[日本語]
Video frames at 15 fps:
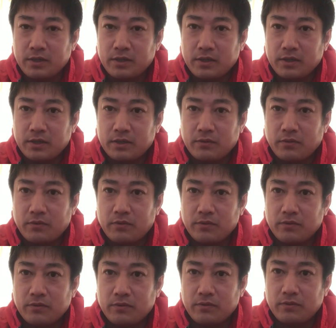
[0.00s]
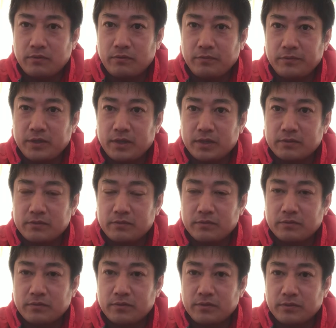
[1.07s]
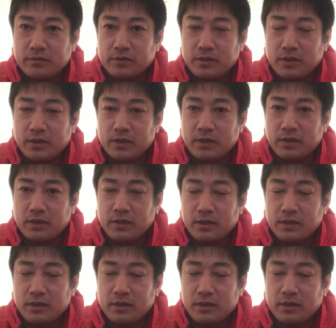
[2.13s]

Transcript: えー、心を磨くことによって、